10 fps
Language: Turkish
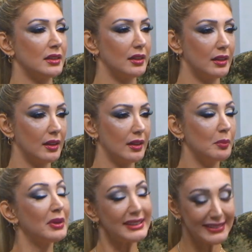Aynen öyle.
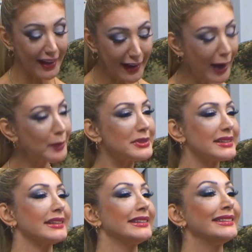Bana sayar
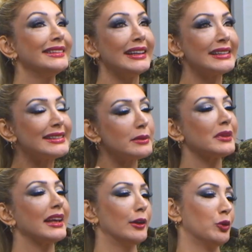mısın diyesim
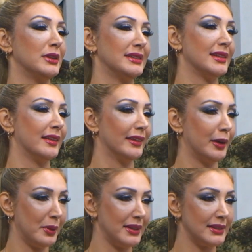geliyor
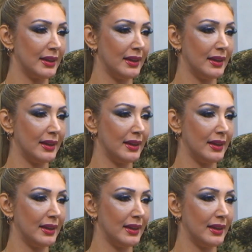insanlara bazen.